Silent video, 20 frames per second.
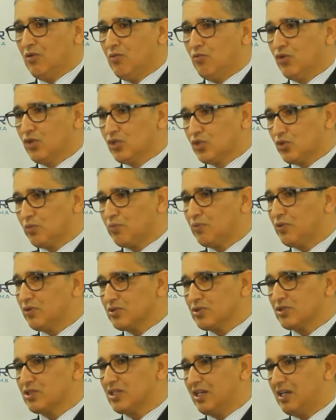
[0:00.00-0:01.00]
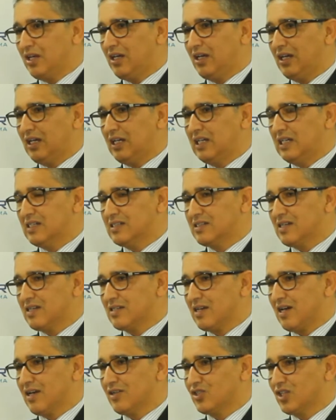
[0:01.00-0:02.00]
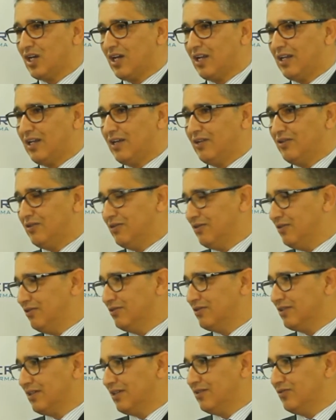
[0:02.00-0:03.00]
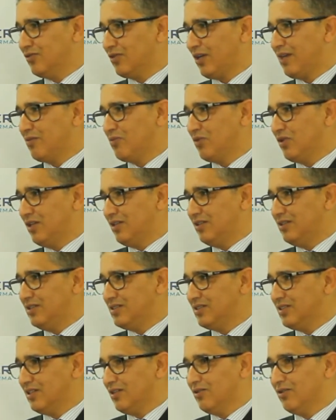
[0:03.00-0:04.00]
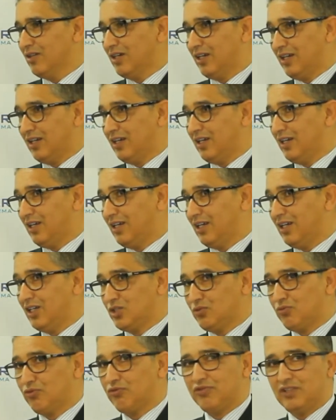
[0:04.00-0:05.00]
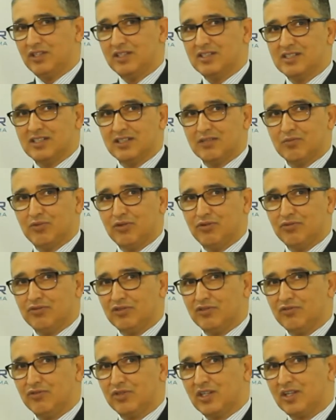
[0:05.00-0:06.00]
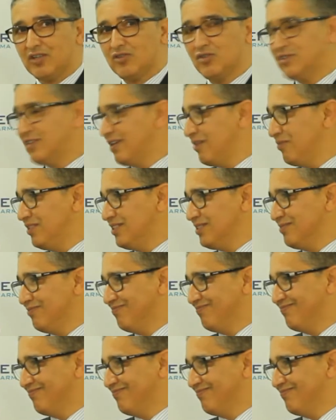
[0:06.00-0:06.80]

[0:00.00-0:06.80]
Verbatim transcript: Moi, je pense que ça sera, Inch'Allah, une, une, une, très bonne édition et, je vous félicite pour votre dynamisme.